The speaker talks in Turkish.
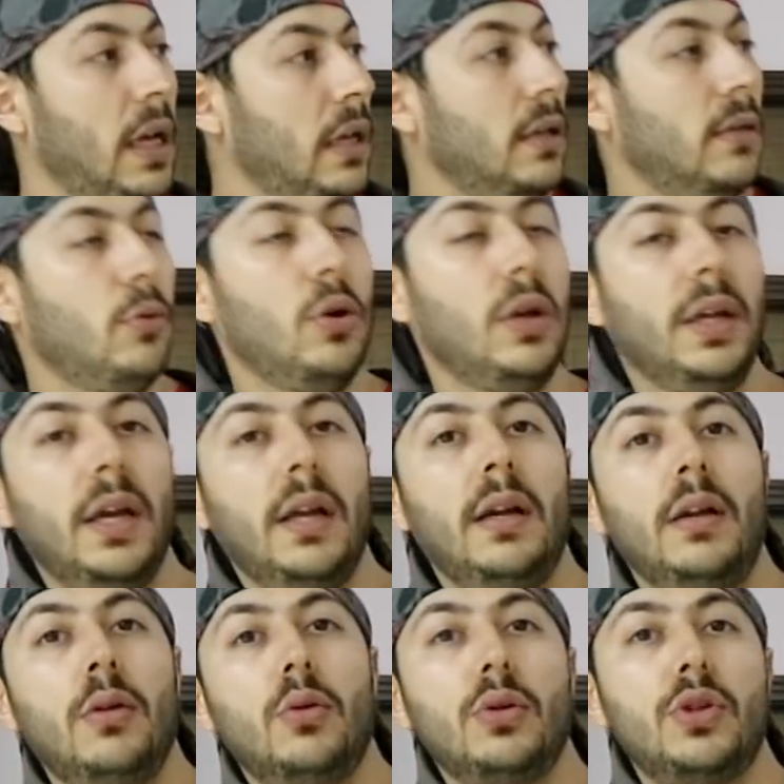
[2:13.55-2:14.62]
Elini böyle
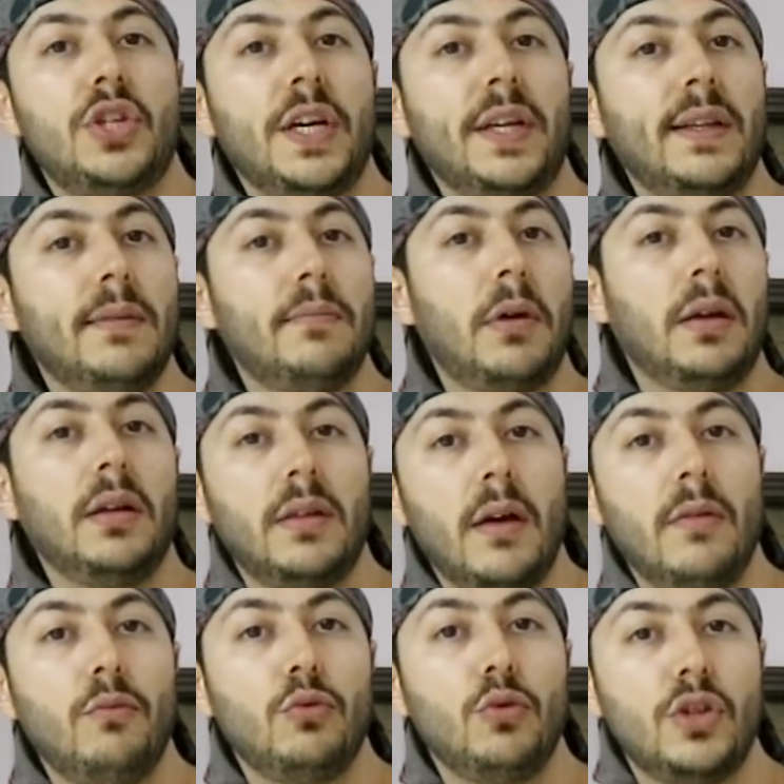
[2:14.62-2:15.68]
geriye doğru çekti. Bana
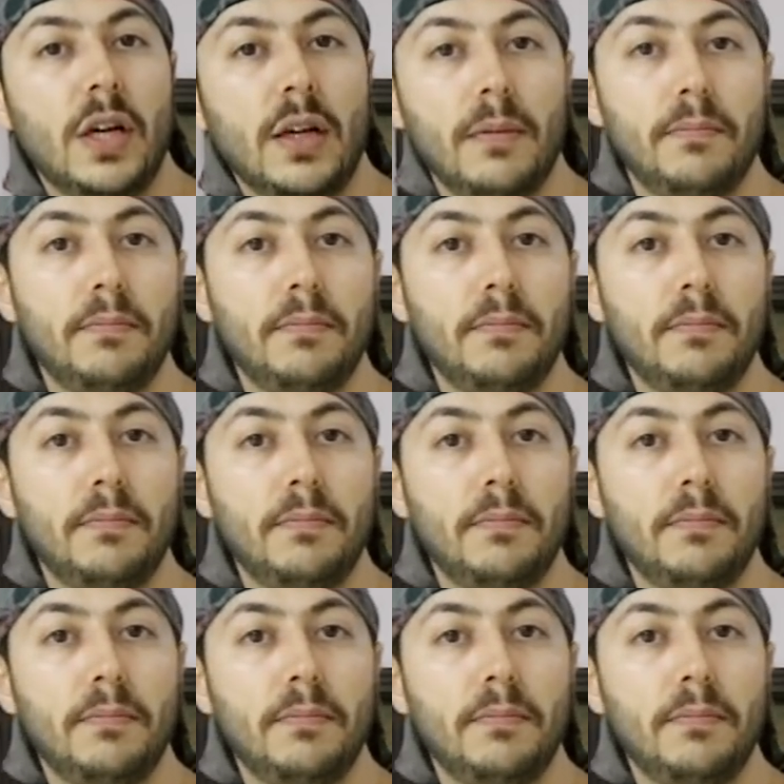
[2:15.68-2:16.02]
tam vuracak.